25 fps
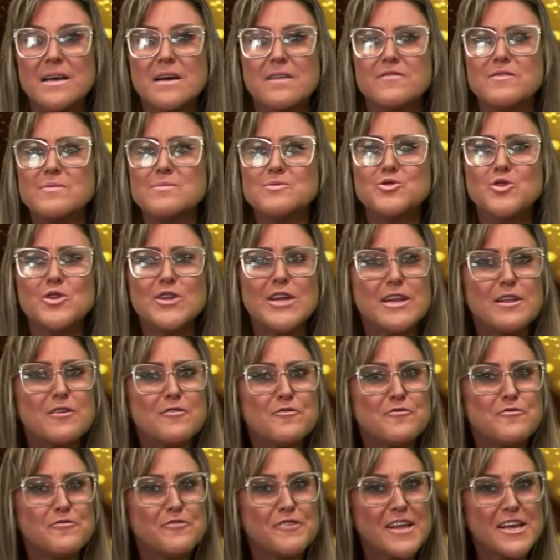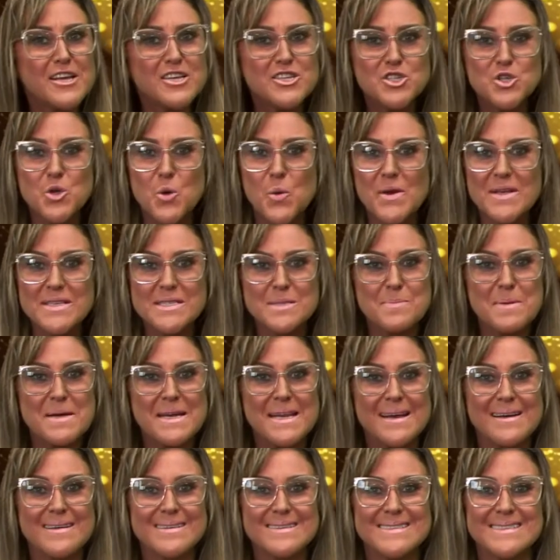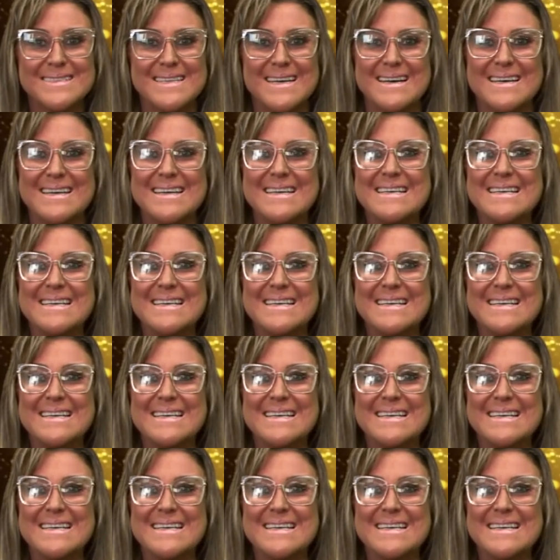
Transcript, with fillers: Vamos olhar em frente com esperança.